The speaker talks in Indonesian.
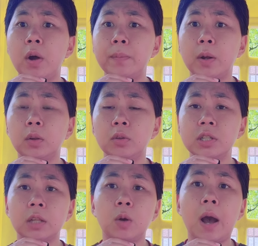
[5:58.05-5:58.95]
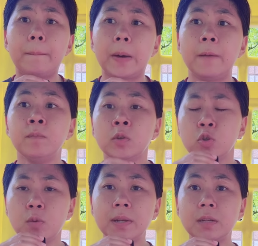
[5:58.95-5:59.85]
one month notice atau apa
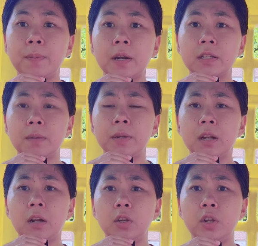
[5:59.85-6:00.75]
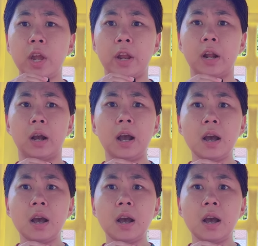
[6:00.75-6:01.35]
cuma si pekerja migran ini enak